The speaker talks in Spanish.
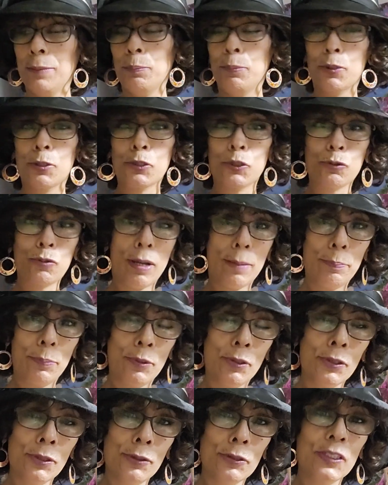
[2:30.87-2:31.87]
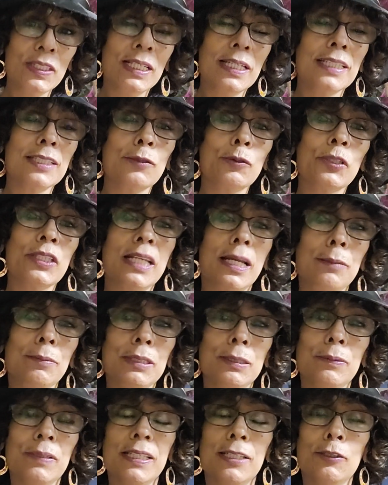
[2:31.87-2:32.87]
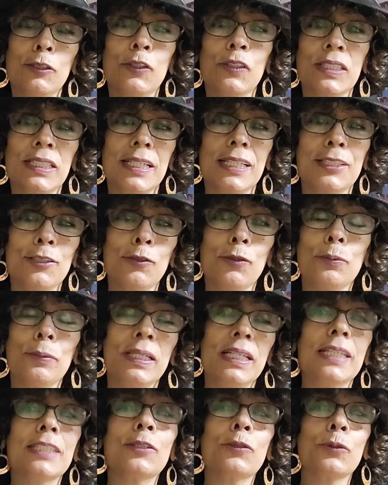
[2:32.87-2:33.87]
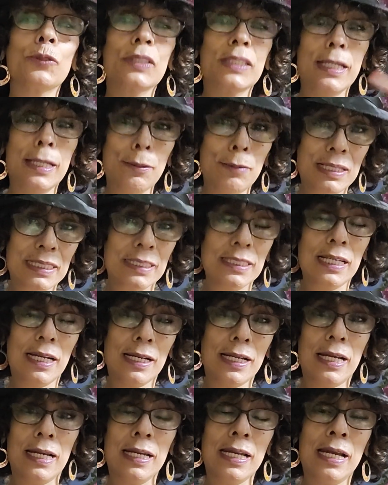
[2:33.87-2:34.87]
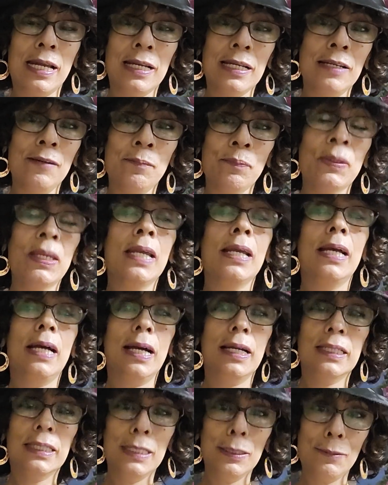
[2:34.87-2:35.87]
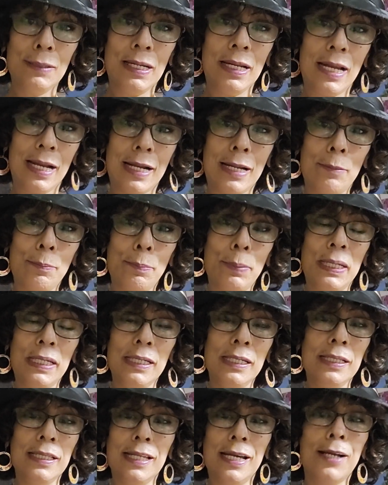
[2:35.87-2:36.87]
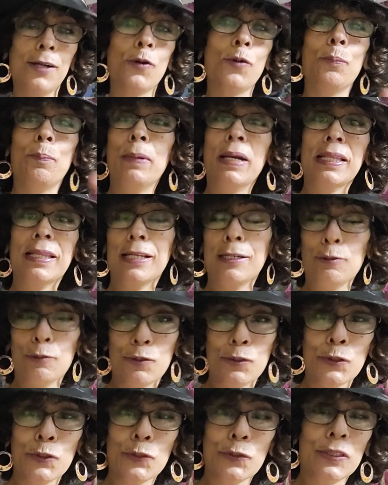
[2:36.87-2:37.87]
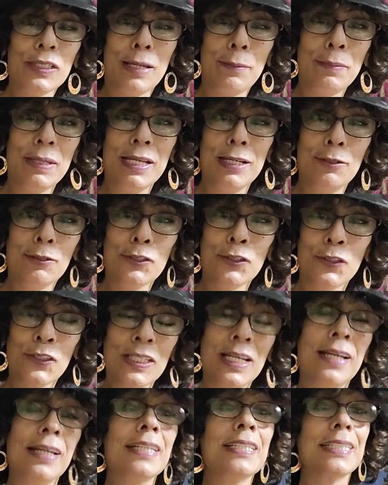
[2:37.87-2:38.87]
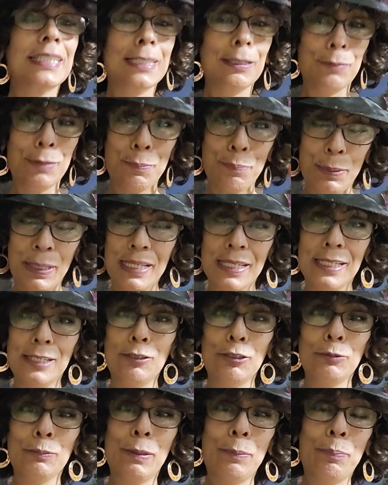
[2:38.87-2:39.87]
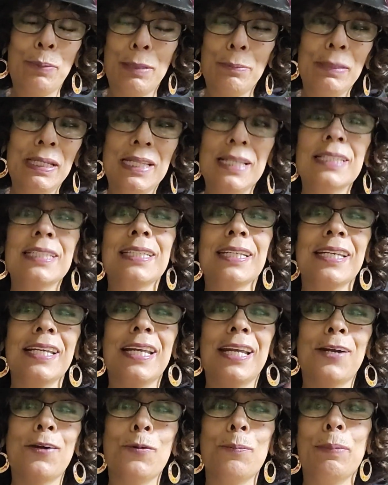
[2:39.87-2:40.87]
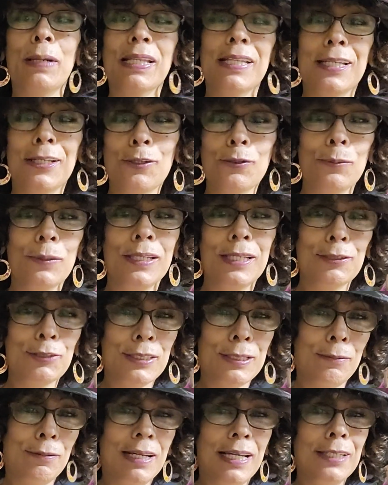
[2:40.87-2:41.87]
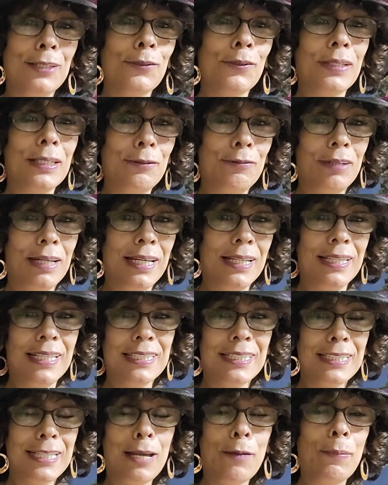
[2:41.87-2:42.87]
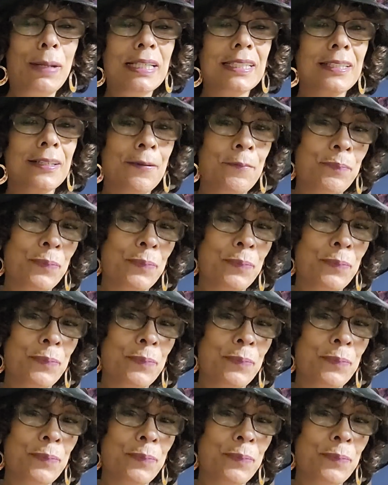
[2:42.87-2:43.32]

por su apoyo. Si les gustan mis videos, no se les olvide, suscríbanse al canal, activen la campanita, compártanlo con sus amigos. Si mi Padre Dios me permite, seguiré compartiendo videos hablando de diferentes temas